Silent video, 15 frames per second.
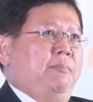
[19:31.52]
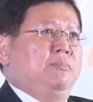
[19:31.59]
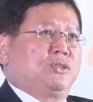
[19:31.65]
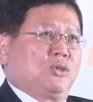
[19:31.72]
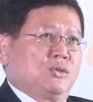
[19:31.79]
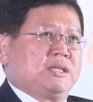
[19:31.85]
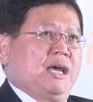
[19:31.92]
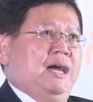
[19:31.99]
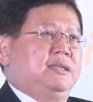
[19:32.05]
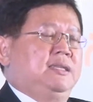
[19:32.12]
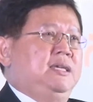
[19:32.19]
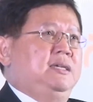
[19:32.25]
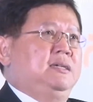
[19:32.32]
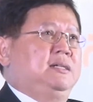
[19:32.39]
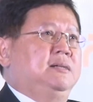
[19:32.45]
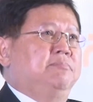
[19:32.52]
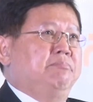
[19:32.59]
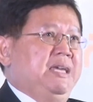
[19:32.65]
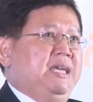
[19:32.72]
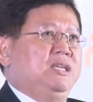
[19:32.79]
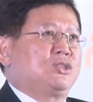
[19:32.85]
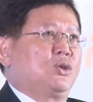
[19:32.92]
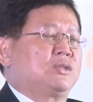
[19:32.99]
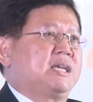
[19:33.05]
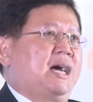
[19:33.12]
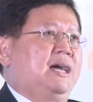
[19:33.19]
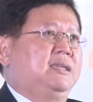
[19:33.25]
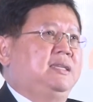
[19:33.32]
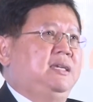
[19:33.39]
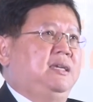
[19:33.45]
M society คือมี
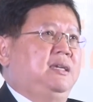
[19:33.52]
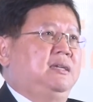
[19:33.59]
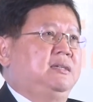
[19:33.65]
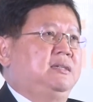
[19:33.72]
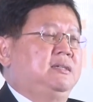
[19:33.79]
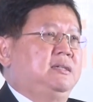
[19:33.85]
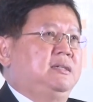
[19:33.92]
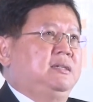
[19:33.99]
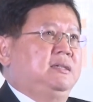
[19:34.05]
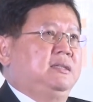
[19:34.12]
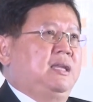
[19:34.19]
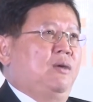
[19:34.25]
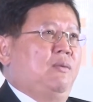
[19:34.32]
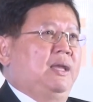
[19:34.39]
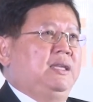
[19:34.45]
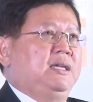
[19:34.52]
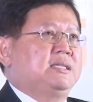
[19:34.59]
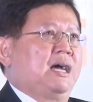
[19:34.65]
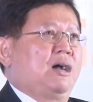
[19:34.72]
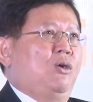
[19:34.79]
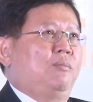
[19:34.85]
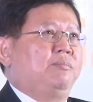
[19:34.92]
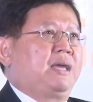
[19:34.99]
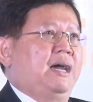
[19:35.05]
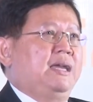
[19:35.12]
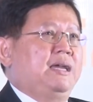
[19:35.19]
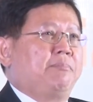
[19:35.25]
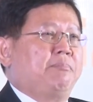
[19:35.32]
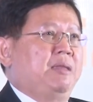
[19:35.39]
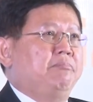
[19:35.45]
society นะวันนี้สังคมไทย
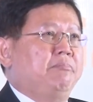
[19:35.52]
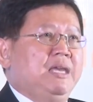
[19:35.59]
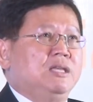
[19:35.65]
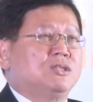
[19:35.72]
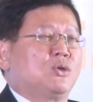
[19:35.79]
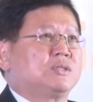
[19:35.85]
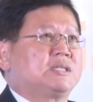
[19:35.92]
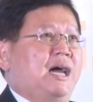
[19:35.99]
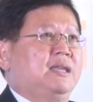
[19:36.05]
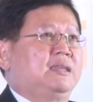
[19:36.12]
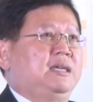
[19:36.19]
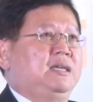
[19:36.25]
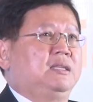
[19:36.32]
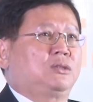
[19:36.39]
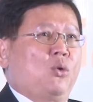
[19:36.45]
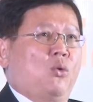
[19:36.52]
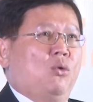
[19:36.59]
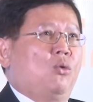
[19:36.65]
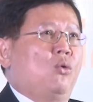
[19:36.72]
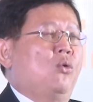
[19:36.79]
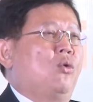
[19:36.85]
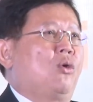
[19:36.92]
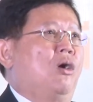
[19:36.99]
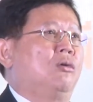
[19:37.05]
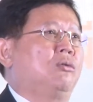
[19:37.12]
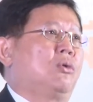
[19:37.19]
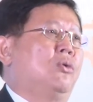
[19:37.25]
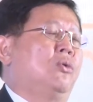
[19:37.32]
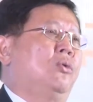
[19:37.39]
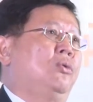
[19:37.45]
ยังเป็นมี society ตกูของ
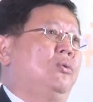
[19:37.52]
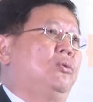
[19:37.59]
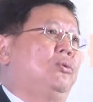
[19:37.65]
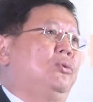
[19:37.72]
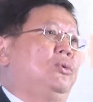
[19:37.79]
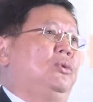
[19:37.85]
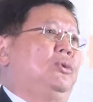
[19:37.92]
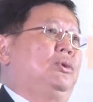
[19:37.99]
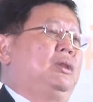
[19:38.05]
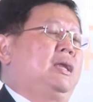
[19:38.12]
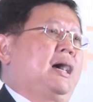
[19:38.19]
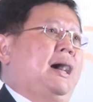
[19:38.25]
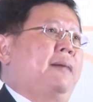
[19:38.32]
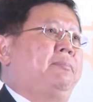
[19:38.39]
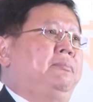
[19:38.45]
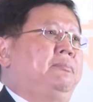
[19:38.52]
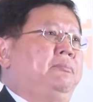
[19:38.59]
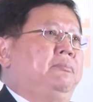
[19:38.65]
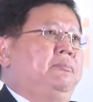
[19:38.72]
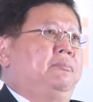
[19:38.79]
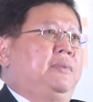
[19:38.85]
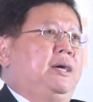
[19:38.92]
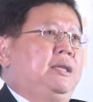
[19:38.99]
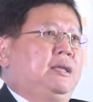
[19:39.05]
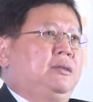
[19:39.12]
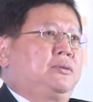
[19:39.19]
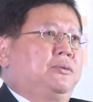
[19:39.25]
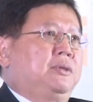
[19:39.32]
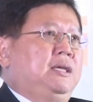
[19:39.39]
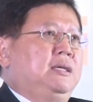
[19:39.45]
กู นะครับดังนั้น
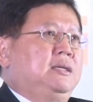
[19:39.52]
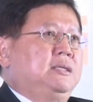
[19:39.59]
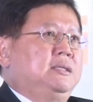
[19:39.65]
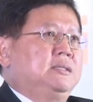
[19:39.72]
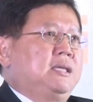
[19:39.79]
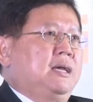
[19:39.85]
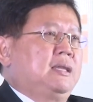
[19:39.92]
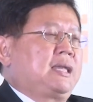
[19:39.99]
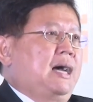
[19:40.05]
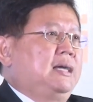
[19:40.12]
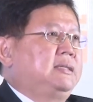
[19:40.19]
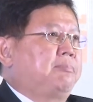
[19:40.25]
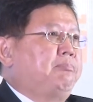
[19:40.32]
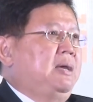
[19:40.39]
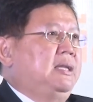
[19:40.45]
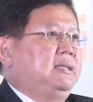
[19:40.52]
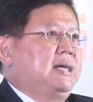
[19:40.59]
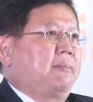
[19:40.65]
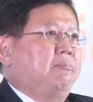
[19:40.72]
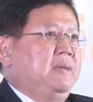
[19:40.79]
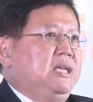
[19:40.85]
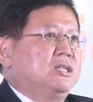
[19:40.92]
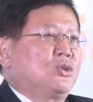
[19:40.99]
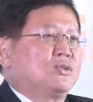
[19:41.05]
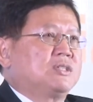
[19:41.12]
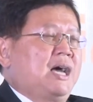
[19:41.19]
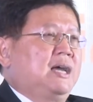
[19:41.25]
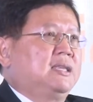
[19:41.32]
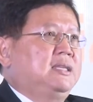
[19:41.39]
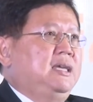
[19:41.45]
ตรงนี้คือสิ่งต่างจะเปลี่ยนจากมีโซ
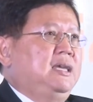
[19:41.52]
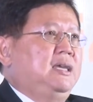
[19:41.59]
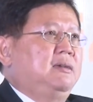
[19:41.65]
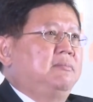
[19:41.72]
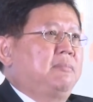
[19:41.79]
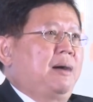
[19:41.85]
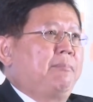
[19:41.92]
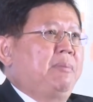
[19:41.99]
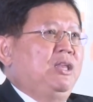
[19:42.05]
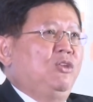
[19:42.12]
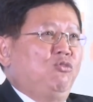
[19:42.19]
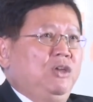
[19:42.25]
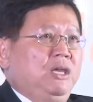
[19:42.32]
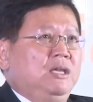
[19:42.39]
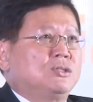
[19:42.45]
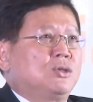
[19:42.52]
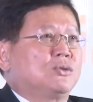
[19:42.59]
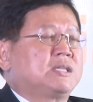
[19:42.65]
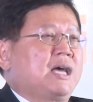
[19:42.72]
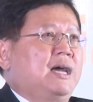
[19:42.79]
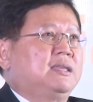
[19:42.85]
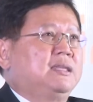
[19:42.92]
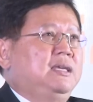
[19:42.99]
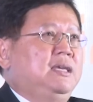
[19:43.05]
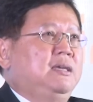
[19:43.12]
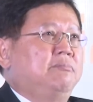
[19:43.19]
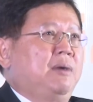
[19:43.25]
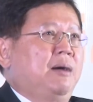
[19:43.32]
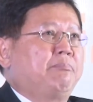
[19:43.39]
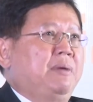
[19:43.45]
ซายตี้มาเป็น V ซซายตี้
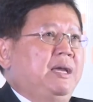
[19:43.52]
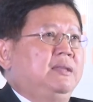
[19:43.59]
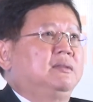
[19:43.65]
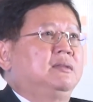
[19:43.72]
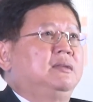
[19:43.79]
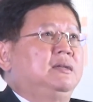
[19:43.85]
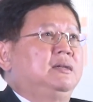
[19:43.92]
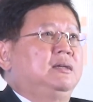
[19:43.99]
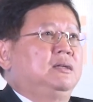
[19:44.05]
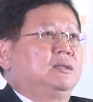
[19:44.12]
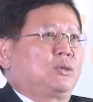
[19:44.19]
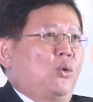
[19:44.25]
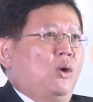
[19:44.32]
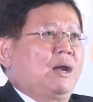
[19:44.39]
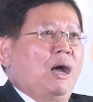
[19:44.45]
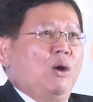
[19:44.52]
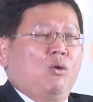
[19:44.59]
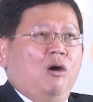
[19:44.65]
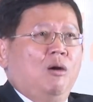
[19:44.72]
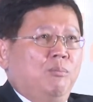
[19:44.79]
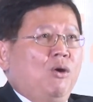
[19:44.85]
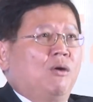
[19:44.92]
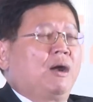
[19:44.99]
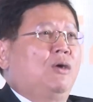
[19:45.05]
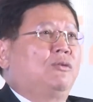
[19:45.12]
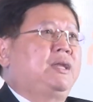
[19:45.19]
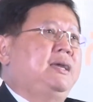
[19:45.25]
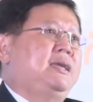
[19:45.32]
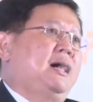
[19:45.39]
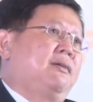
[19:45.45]
มาเป็นตัวเราของพวกเรา
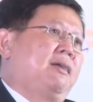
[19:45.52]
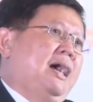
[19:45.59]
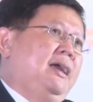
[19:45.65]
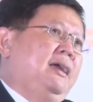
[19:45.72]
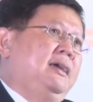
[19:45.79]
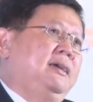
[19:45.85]
ได้อย่างไร